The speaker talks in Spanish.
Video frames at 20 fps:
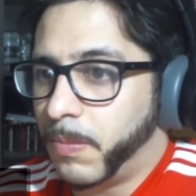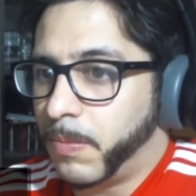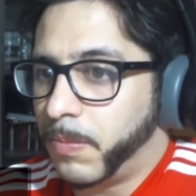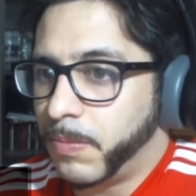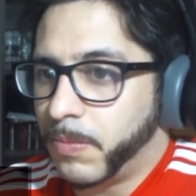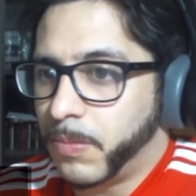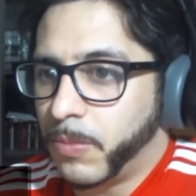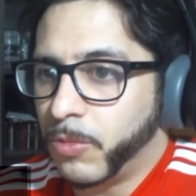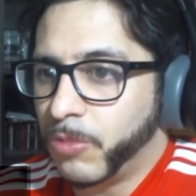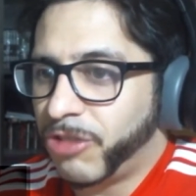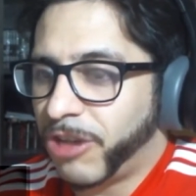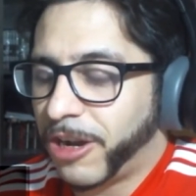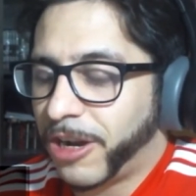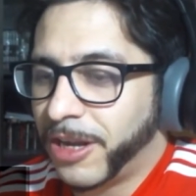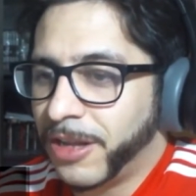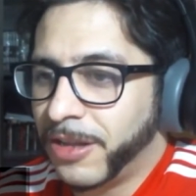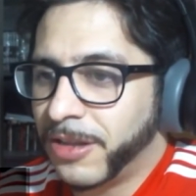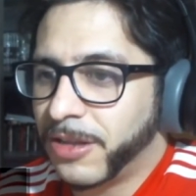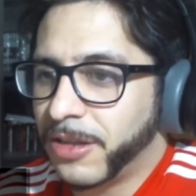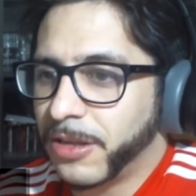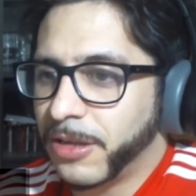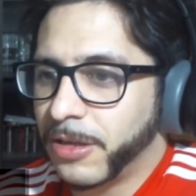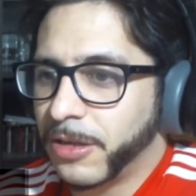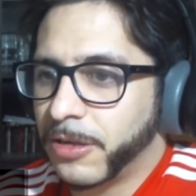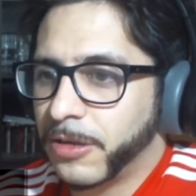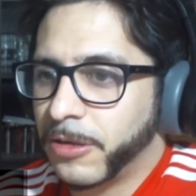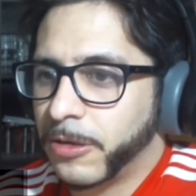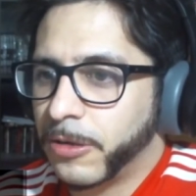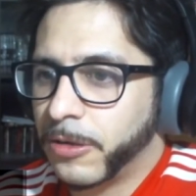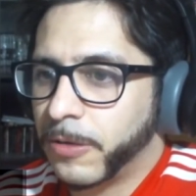mucha gente.
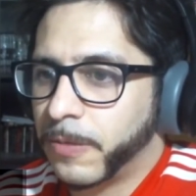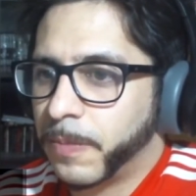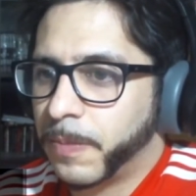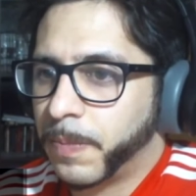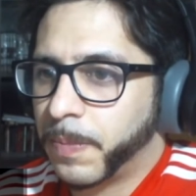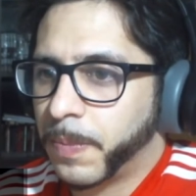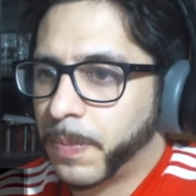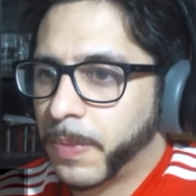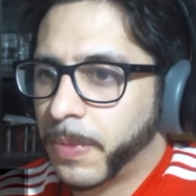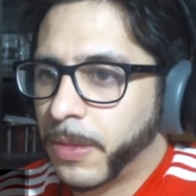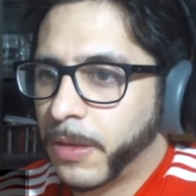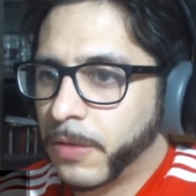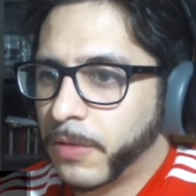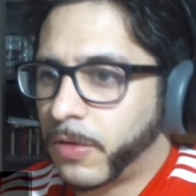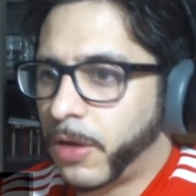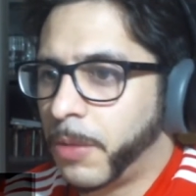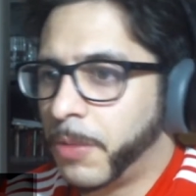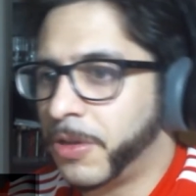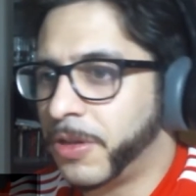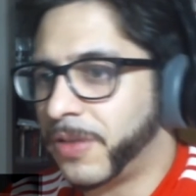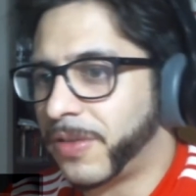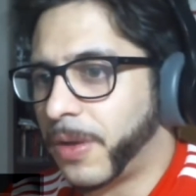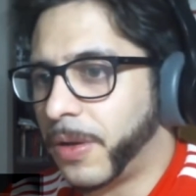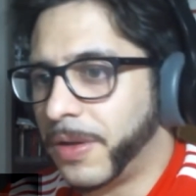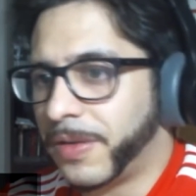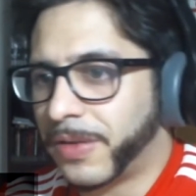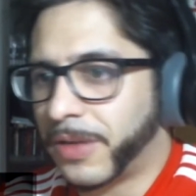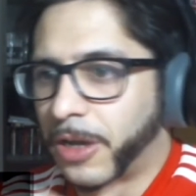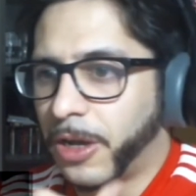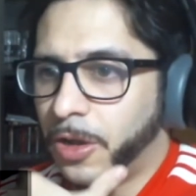Solamente se había
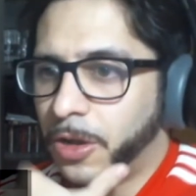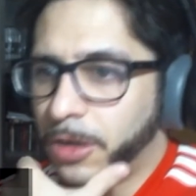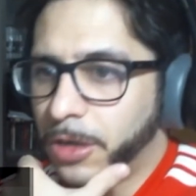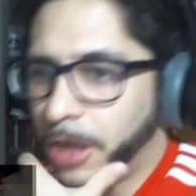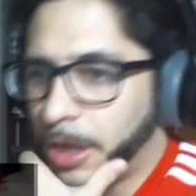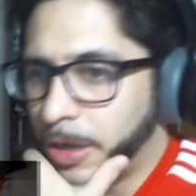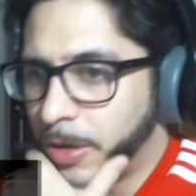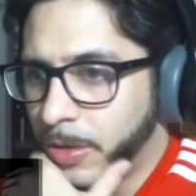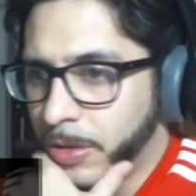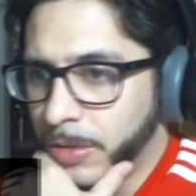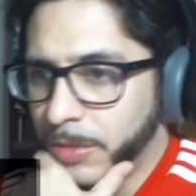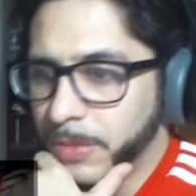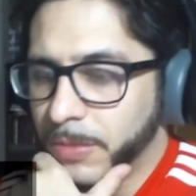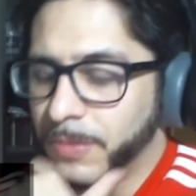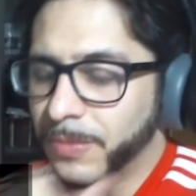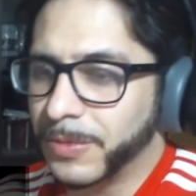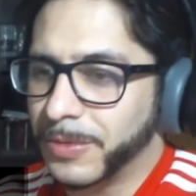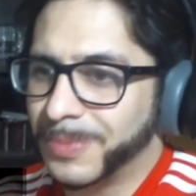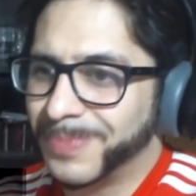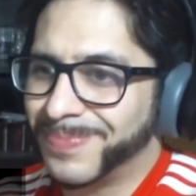sacado el casco en,